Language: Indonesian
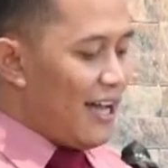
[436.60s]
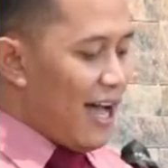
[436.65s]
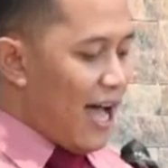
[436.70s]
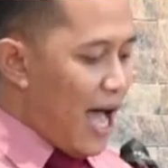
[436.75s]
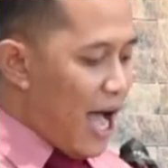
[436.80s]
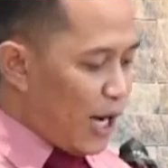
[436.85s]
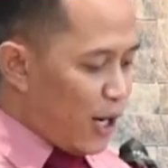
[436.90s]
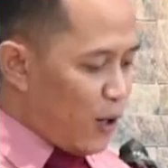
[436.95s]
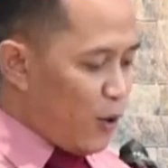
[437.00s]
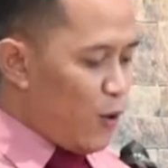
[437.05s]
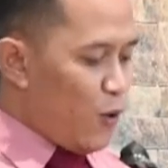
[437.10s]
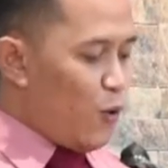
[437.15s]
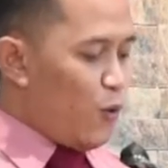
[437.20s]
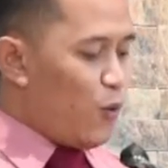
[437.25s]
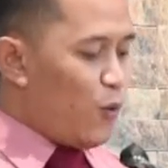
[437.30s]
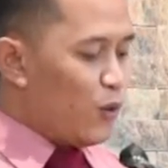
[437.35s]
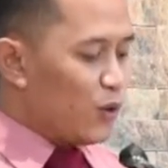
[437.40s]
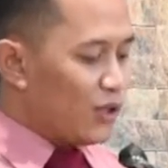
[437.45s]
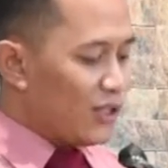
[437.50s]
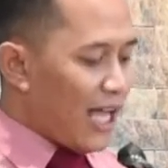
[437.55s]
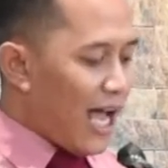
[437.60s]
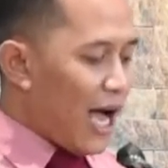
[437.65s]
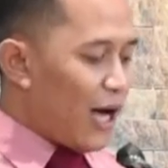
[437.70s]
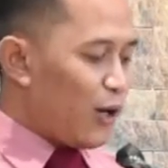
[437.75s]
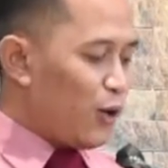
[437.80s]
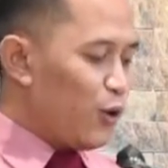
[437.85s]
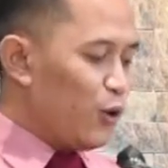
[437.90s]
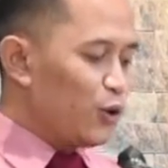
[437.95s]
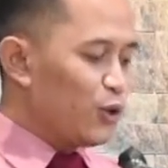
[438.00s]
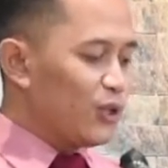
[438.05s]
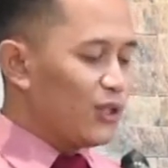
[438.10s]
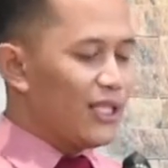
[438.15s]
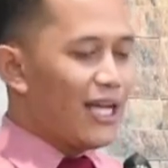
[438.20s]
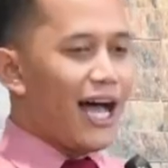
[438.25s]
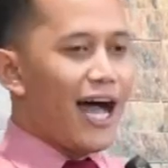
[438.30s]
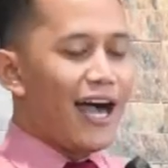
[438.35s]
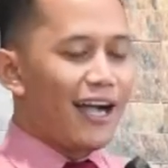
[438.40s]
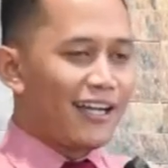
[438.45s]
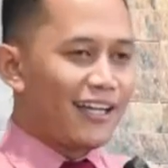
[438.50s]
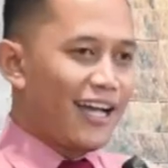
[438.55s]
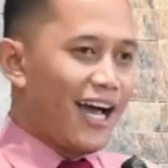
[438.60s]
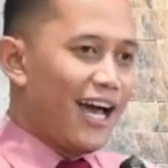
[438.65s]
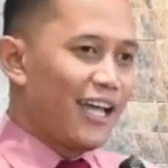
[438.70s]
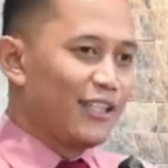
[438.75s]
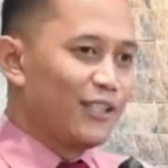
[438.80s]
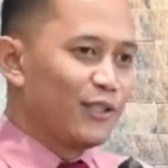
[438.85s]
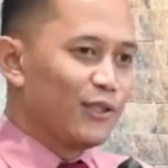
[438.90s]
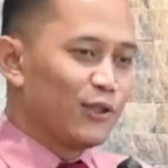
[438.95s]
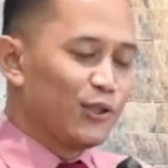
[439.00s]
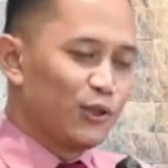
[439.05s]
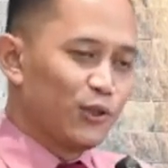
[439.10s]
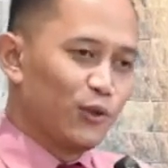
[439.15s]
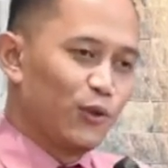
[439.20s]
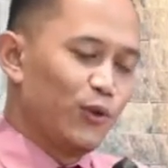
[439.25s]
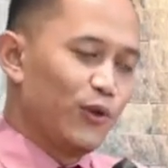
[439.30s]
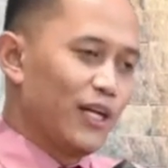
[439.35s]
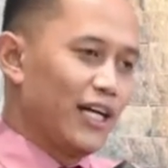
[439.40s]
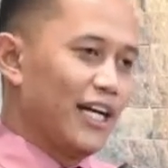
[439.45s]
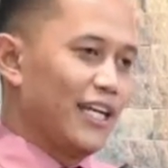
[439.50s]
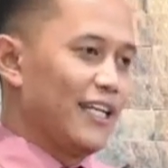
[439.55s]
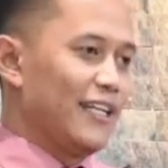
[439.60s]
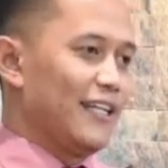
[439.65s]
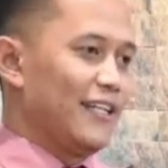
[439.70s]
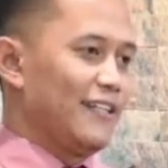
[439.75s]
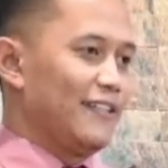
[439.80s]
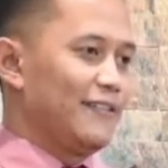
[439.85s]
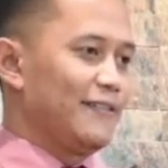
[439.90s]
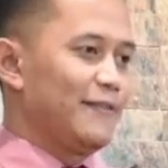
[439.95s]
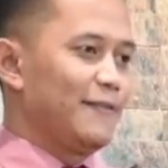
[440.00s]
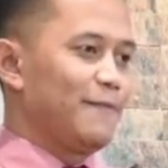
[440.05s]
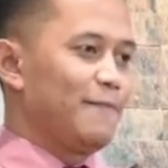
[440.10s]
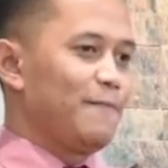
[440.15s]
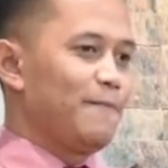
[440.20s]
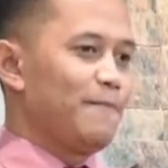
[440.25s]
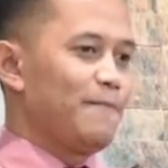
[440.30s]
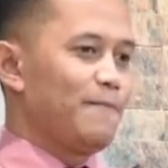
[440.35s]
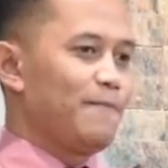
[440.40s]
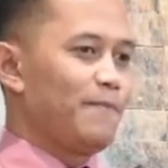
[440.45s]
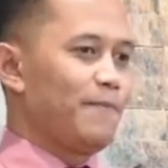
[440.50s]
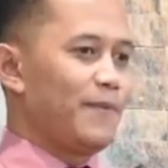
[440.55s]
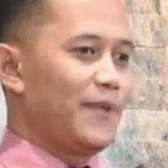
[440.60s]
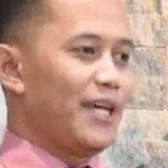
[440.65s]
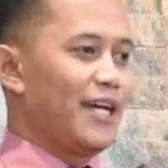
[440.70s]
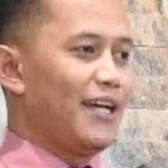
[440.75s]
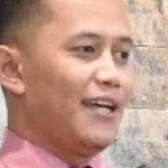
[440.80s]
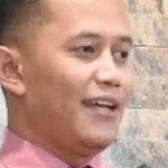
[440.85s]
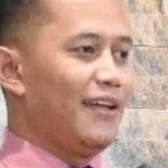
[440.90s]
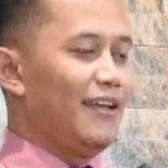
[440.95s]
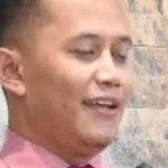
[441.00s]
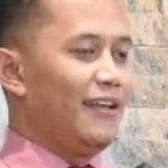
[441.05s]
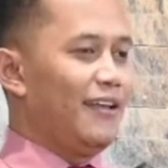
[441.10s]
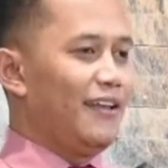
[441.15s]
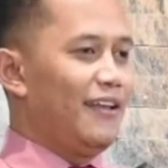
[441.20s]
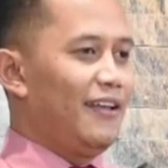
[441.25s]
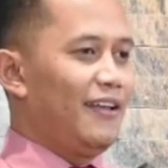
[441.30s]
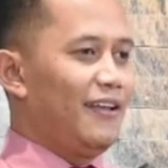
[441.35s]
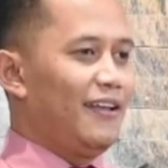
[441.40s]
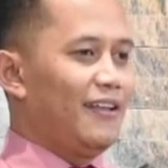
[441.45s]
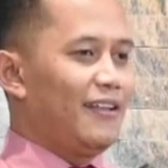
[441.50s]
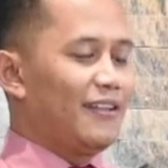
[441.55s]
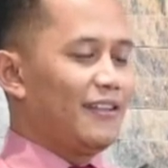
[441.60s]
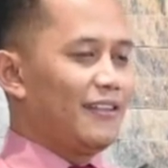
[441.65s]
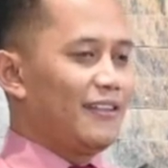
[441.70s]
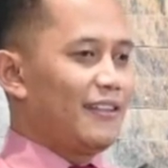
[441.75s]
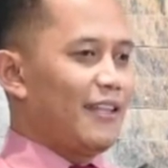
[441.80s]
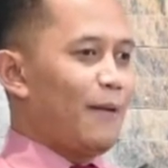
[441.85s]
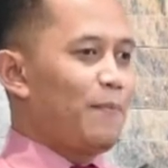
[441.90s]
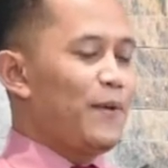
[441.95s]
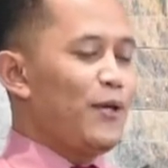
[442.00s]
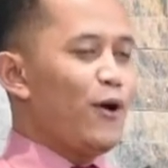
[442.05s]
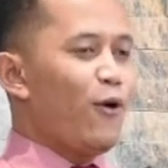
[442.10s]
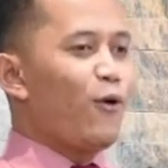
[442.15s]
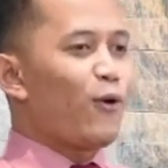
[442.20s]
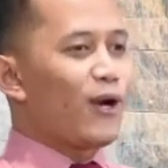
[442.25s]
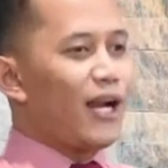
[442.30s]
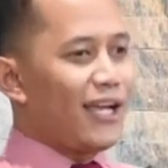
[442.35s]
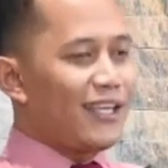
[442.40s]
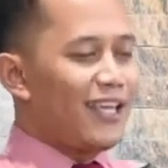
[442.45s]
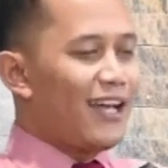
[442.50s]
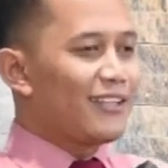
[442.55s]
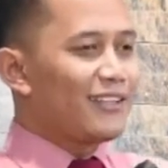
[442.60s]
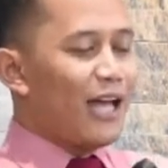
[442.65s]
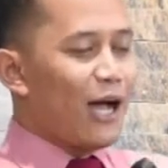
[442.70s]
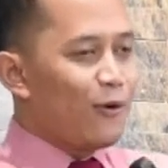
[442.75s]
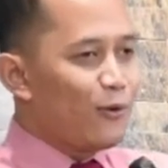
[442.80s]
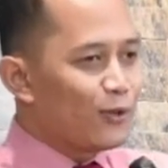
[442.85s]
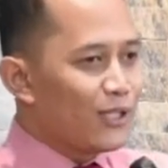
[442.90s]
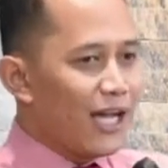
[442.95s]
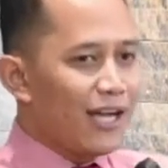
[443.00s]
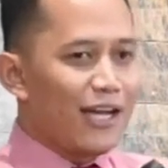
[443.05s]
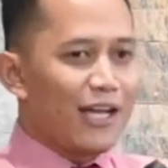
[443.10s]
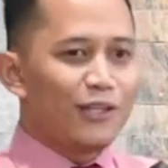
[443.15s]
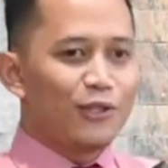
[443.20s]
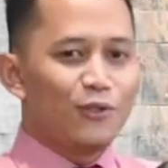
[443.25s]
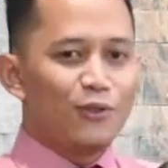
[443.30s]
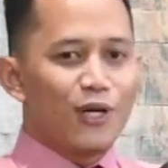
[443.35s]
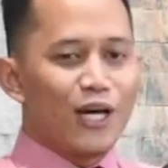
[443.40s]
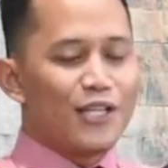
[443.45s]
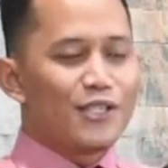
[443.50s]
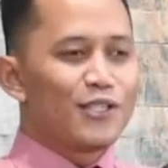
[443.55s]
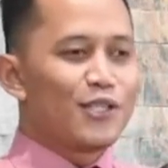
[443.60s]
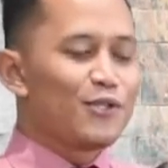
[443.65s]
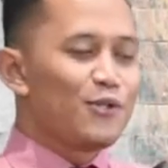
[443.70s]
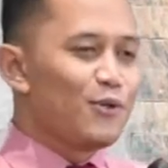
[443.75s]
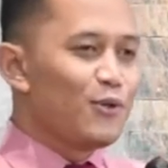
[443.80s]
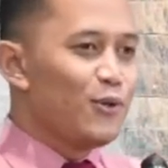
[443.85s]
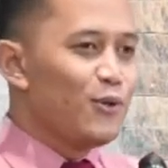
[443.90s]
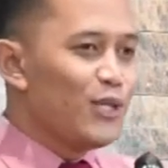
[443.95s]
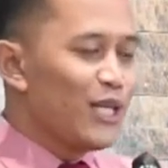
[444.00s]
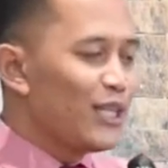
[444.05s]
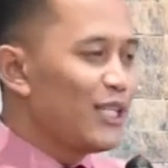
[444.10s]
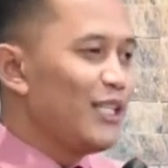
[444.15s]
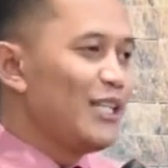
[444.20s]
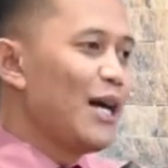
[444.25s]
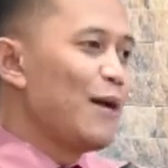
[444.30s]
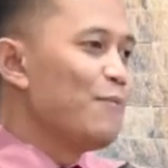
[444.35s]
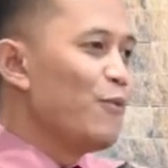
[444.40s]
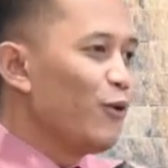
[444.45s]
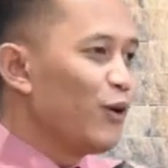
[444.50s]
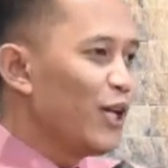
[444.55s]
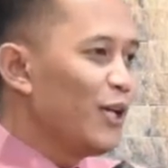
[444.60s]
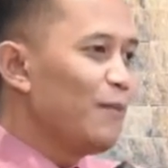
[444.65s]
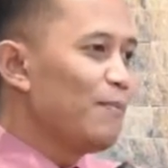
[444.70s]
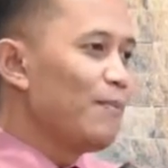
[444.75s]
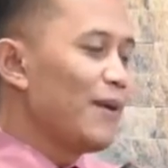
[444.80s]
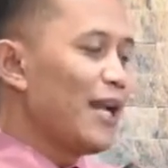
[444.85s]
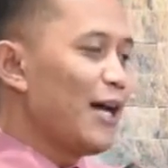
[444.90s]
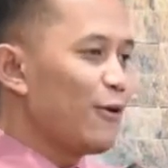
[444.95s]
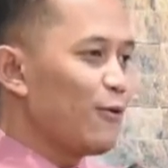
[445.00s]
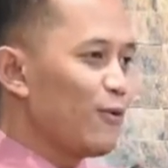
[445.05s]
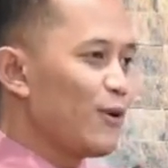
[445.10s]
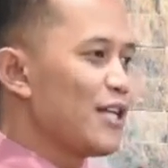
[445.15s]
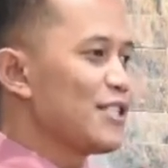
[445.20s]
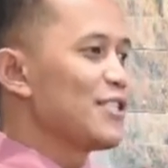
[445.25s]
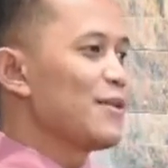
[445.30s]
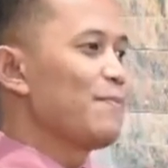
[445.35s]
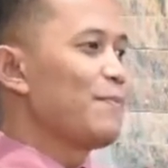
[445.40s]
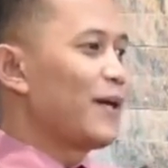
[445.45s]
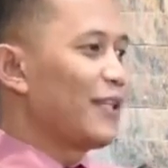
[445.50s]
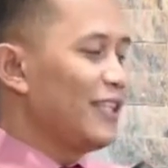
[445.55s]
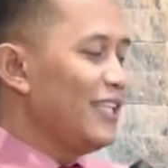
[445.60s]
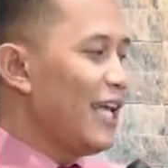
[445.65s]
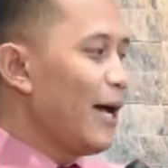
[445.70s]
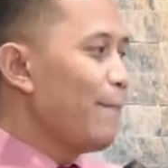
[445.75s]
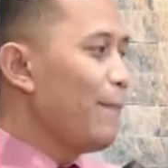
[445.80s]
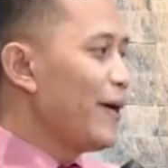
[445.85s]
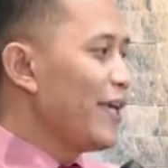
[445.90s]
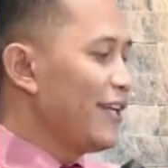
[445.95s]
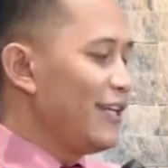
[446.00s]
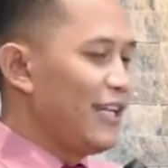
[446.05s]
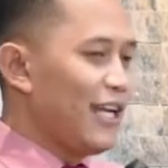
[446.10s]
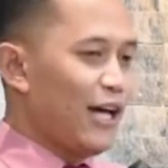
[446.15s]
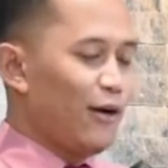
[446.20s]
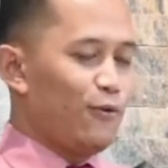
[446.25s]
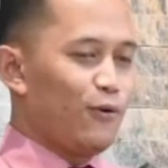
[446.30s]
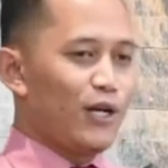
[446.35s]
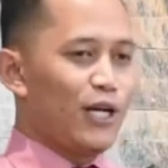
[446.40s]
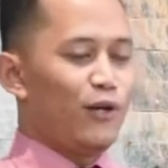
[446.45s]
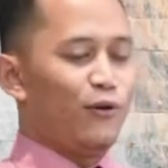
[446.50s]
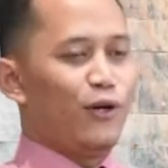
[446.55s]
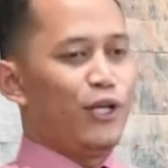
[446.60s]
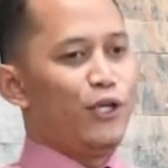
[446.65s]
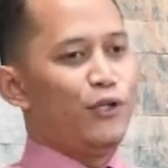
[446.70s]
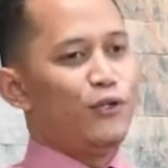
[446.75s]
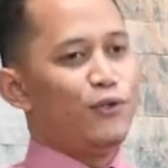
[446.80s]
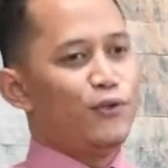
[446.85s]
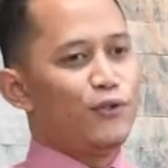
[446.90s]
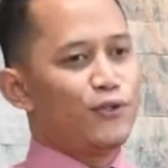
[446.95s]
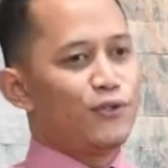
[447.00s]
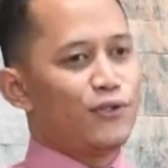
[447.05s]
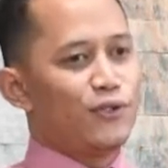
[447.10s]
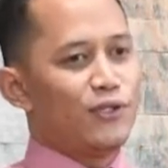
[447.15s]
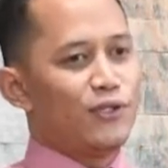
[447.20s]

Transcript: aku takut akan Tuhan. Ya. Tapi orang yang takut akan Tuhan sesungguhnya tidak mungkin melakukan seperti apa yang dilakukan oleh Yunus.